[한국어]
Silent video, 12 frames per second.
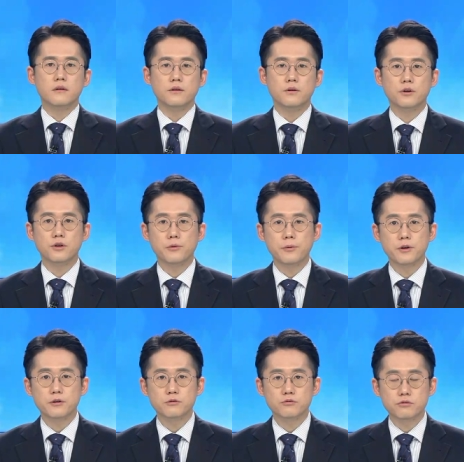이렇게
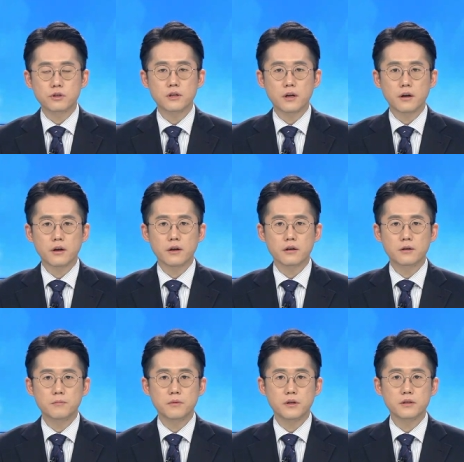되면 우리나라의
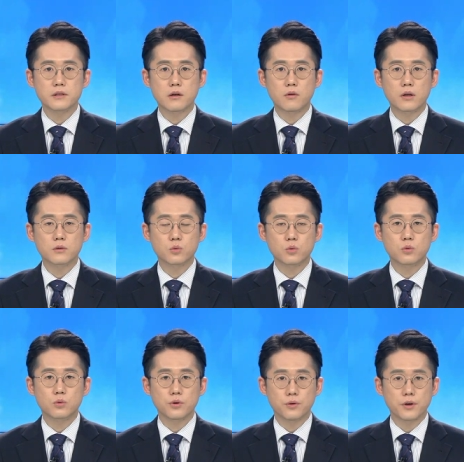금리
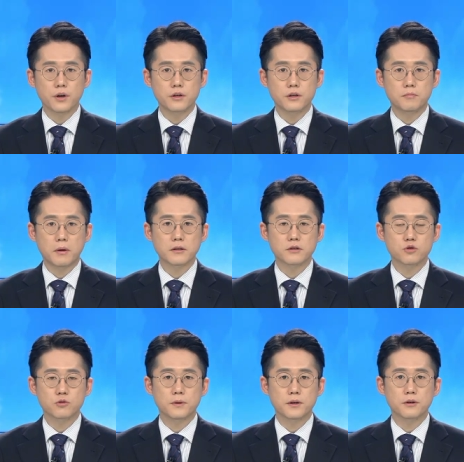상황도 영향을 받을
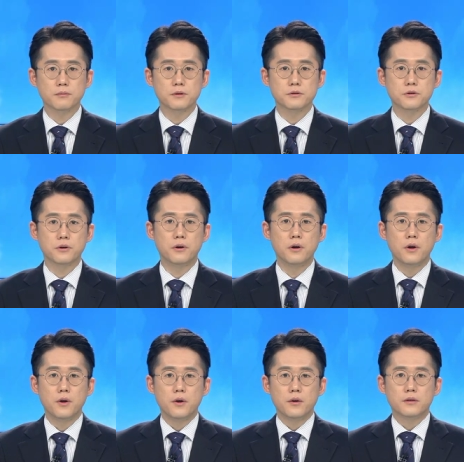수밖에 없겠죠.
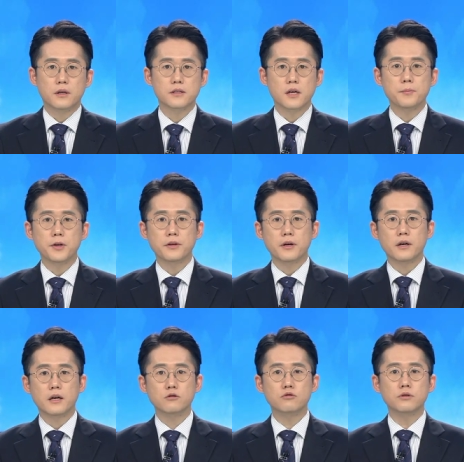당장 이번 달
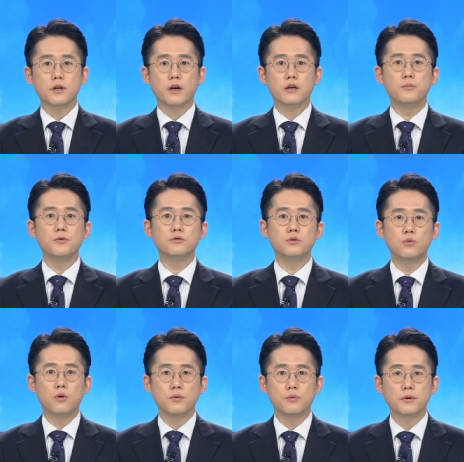한국은행의
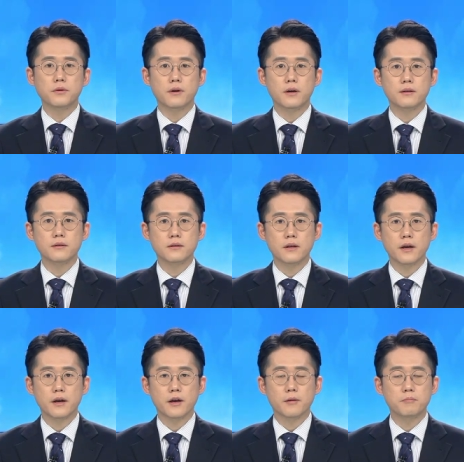금융통화위원회가
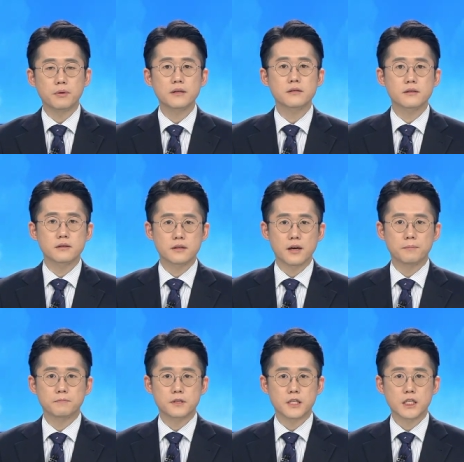있는데
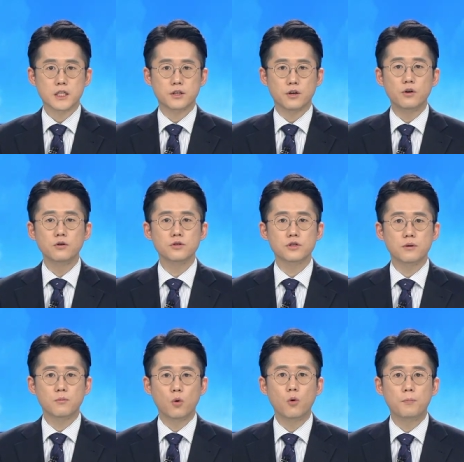빅스텝, 즉
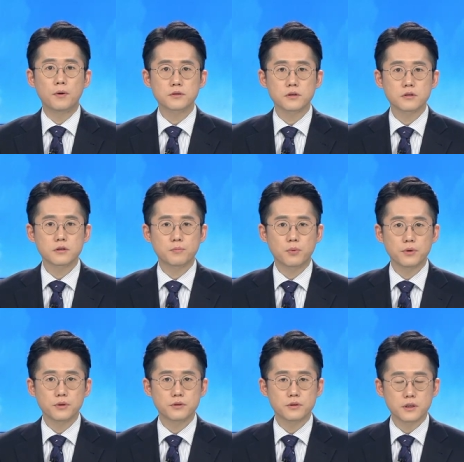
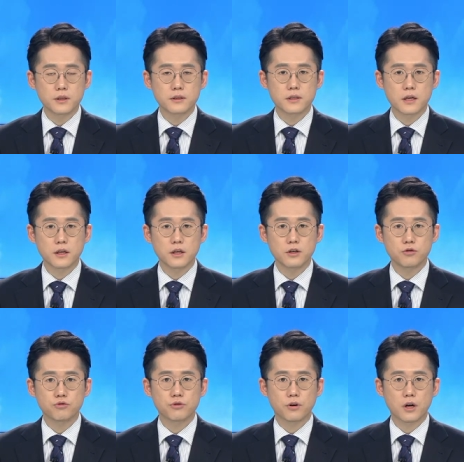0.5%포인트 인상이
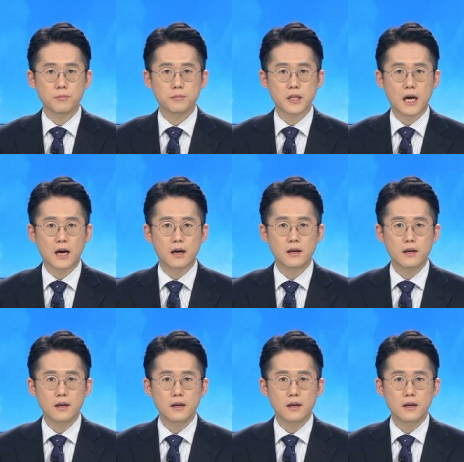유력합니다.